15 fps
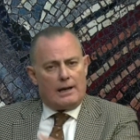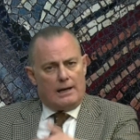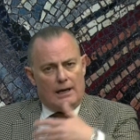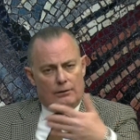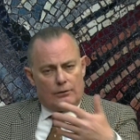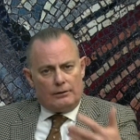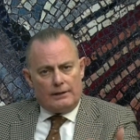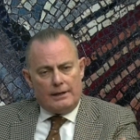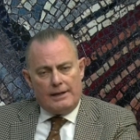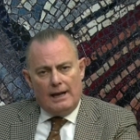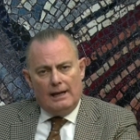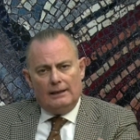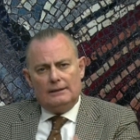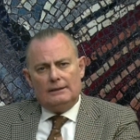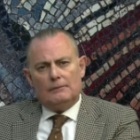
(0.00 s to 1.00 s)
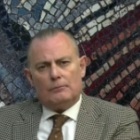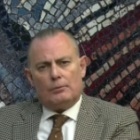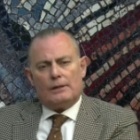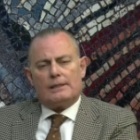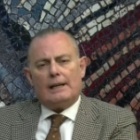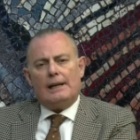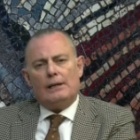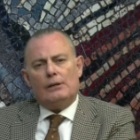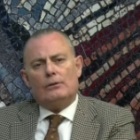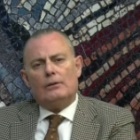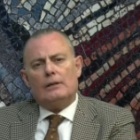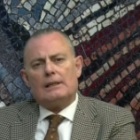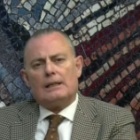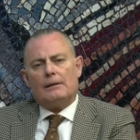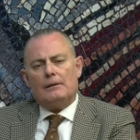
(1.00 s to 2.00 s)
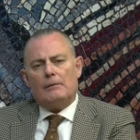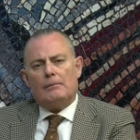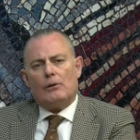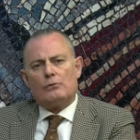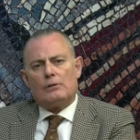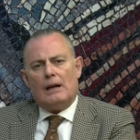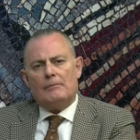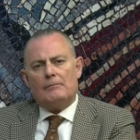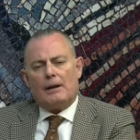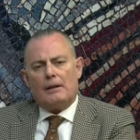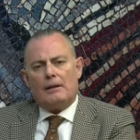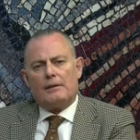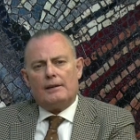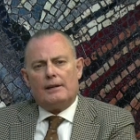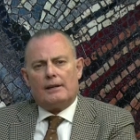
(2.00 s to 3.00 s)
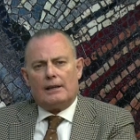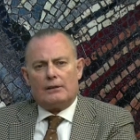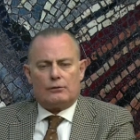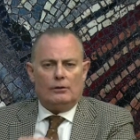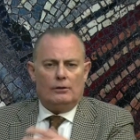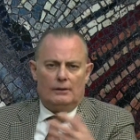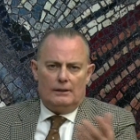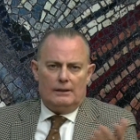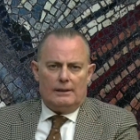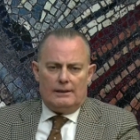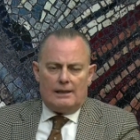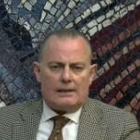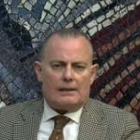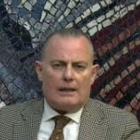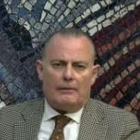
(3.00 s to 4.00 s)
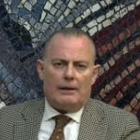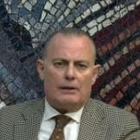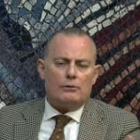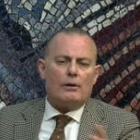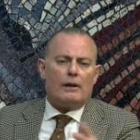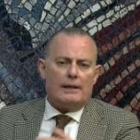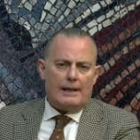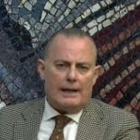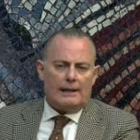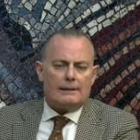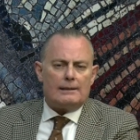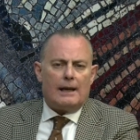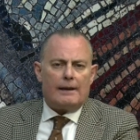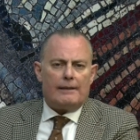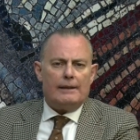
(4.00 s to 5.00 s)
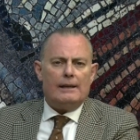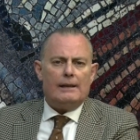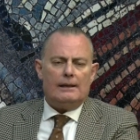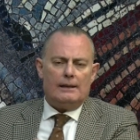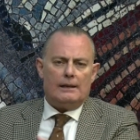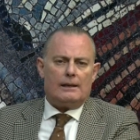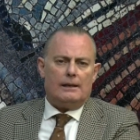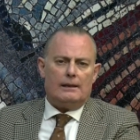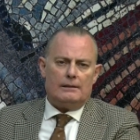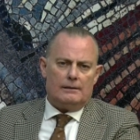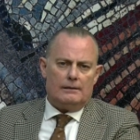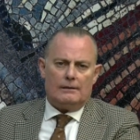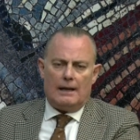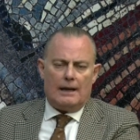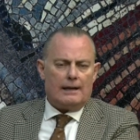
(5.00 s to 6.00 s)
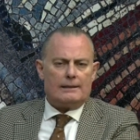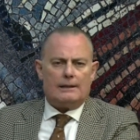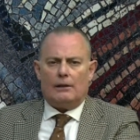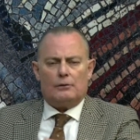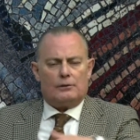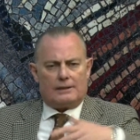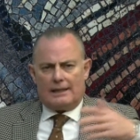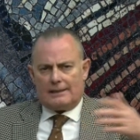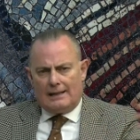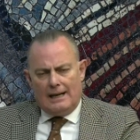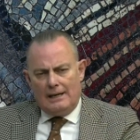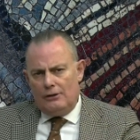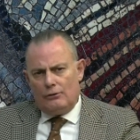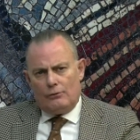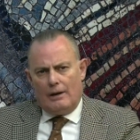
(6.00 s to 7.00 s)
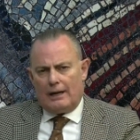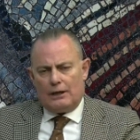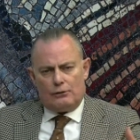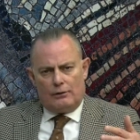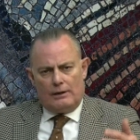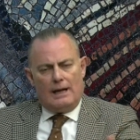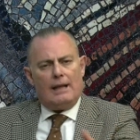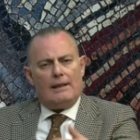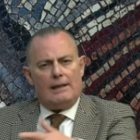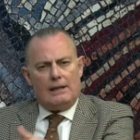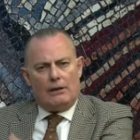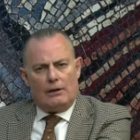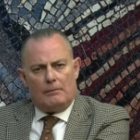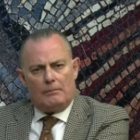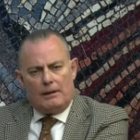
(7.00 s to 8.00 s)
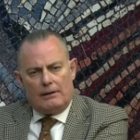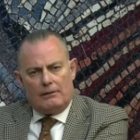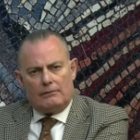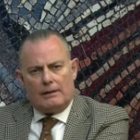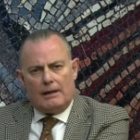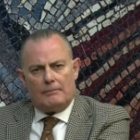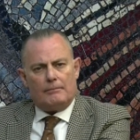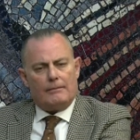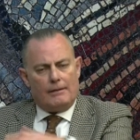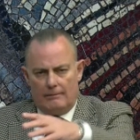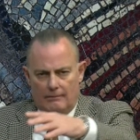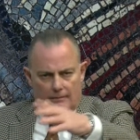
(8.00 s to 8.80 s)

Y aquí es donde ya pues, salió Isabel Bausán para decir que eso ya estaba hecho que llegan tarde y que han estado tres años, no han hecho nada y ahora piden una,